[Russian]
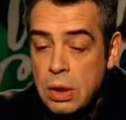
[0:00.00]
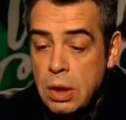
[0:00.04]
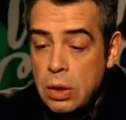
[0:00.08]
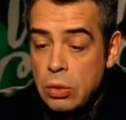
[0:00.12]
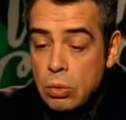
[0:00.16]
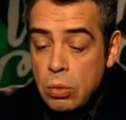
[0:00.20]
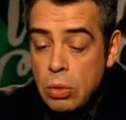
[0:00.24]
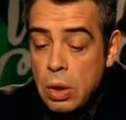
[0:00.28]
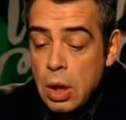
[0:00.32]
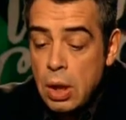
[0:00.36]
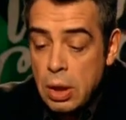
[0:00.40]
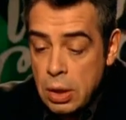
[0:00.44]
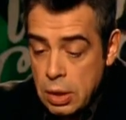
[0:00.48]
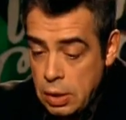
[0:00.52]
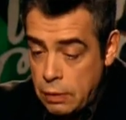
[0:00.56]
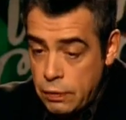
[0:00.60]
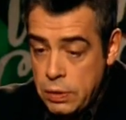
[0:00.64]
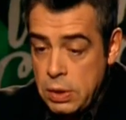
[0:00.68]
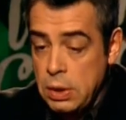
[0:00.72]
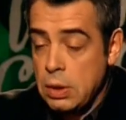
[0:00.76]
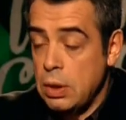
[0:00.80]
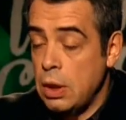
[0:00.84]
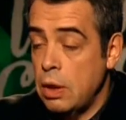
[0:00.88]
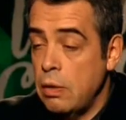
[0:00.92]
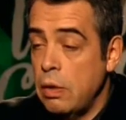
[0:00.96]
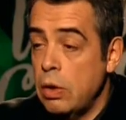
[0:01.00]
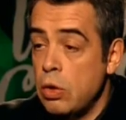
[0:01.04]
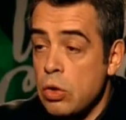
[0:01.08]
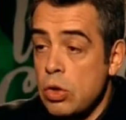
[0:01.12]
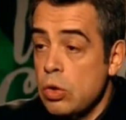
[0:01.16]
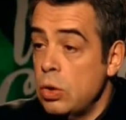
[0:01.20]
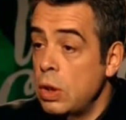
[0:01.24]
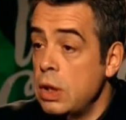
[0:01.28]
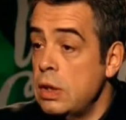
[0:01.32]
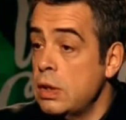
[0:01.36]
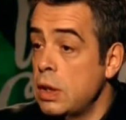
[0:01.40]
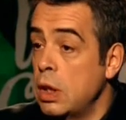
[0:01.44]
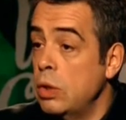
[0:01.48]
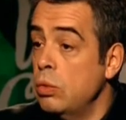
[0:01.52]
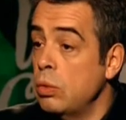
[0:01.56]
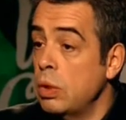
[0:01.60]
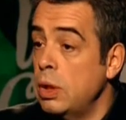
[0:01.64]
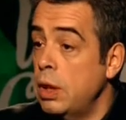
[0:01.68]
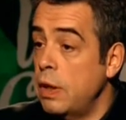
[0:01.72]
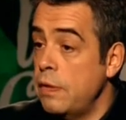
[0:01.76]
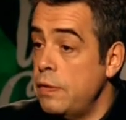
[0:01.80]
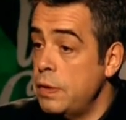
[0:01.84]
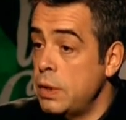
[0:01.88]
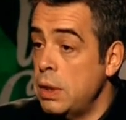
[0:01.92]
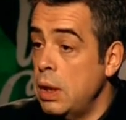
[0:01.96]
кино. Я всегда говорю, что есть кино
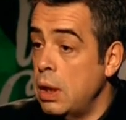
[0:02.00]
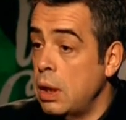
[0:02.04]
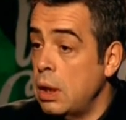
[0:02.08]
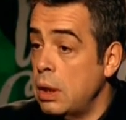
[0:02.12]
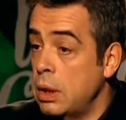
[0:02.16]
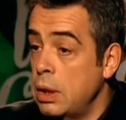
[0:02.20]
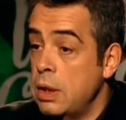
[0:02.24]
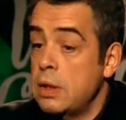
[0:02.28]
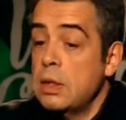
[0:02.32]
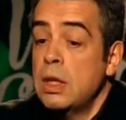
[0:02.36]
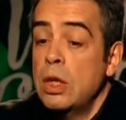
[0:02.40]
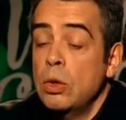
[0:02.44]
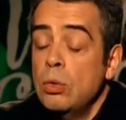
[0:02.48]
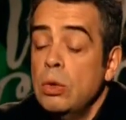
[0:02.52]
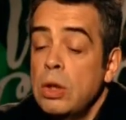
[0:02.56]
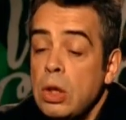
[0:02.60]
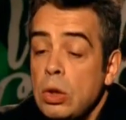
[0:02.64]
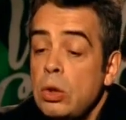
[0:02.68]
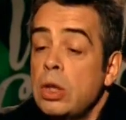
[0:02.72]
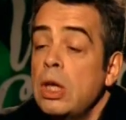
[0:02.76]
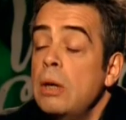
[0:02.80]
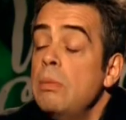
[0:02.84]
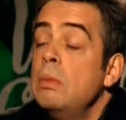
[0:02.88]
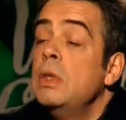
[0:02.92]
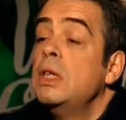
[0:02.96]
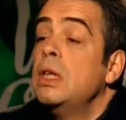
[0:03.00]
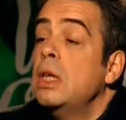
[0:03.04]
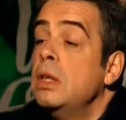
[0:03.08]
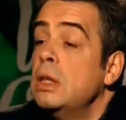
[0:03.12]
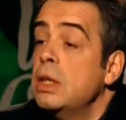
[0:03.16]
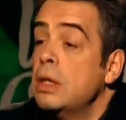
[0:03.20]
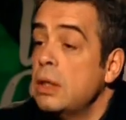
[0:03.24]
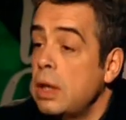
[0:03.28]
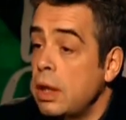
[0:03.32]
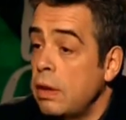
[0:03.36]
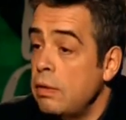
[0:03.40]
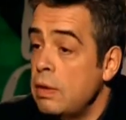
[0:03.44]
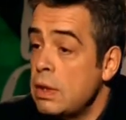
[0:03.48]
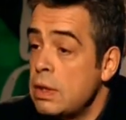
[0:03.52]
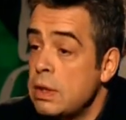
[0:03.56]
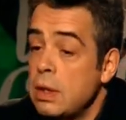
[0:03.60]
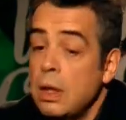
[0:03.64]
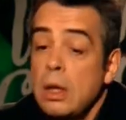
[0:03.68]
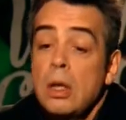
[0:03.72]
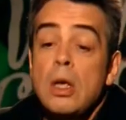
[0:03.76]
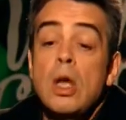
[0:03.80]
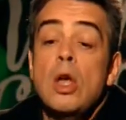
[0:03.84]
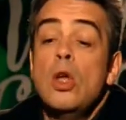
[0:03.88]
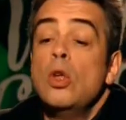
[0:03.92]
для всех. Есть кино, которое мне не нравится,